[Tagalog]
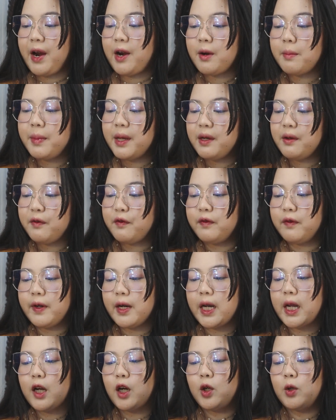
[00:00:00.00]

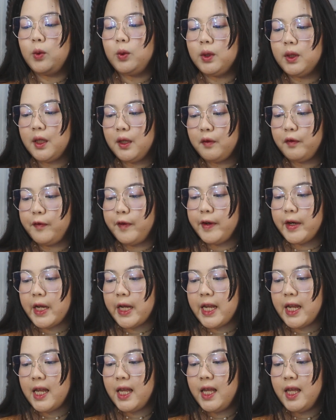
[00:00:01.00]
paraben-free,
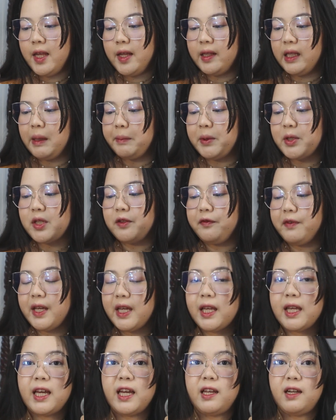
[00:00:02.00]
cruelty-free, tapos
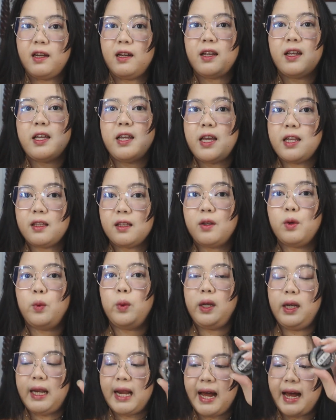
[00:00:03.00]
vegan. It
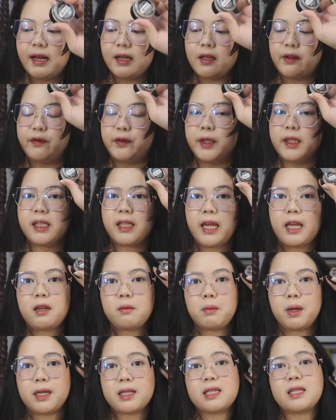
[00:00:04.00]
will last for
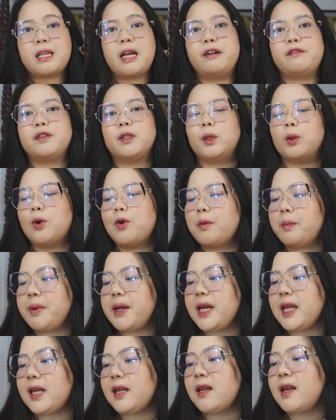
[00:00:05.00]
10 months after
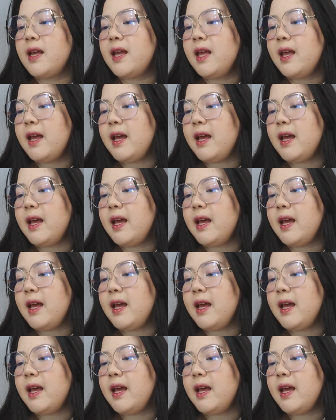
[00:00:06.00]
opening.